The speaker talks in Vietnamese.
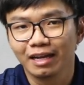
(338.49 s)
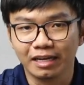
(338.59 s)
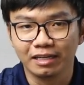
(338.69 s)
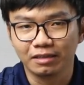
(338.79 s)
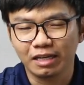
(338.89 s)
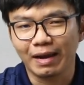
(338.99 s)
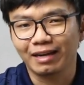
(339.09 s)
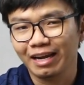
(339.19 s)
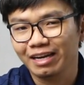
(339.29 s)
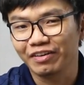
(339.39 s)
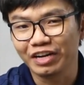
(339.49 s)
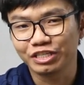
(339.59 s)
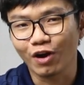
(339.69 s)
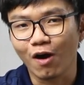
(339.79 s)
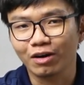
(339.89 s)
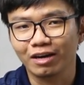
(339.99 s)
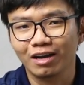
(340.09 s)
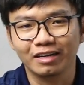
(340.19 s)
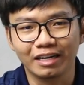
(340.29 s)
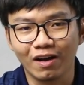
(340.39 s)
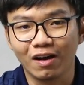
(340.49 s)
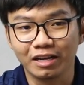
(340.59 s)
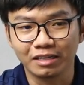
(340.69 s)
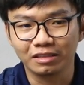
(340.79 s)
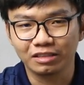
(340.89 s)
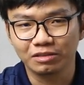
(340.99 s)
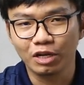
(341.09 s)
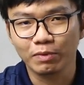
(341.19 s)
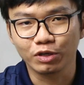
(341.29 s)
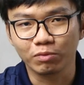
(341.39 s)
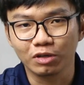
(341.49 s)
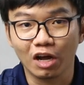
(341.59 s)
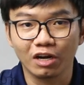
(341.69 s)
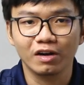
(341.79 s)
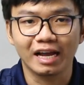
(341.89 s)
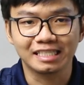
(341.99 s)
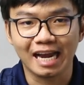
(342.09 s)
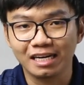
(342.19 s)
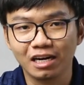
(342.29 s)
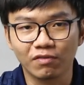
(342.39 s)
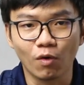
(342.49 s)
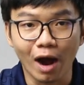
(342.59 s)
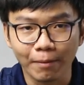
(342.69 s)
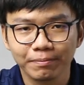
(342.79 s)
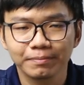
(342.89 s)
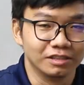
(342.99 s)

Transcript: thì các bạn thấy resort đó này nọ thì nếu mà dùng loại ngói này xây rất là phù hợp